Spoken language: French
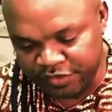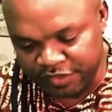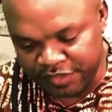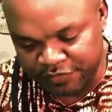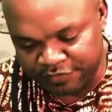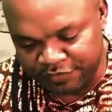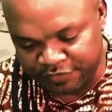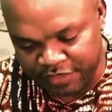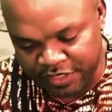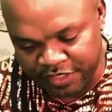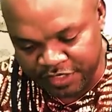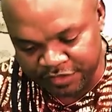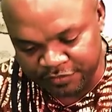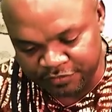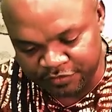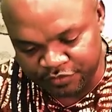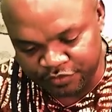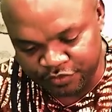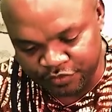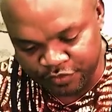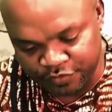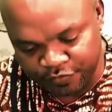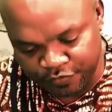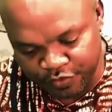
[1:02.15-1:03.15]
ils viennent
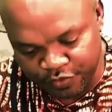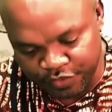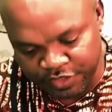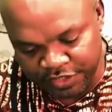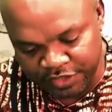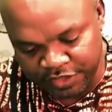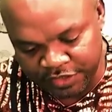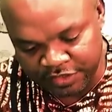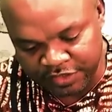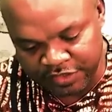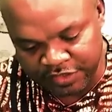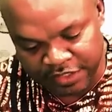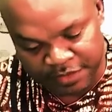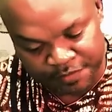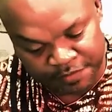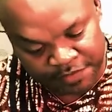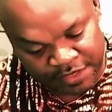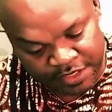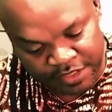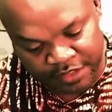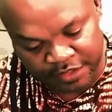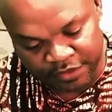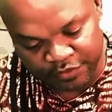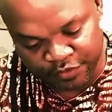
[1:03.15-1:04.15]
te voler, eh
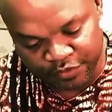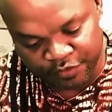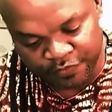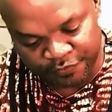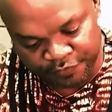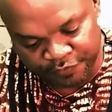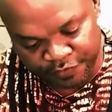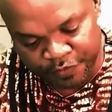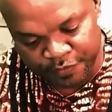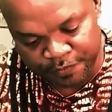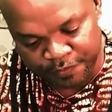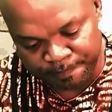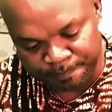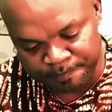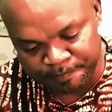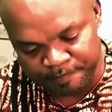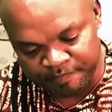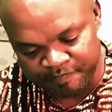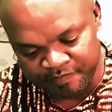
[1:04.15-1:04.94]
bien, le feu.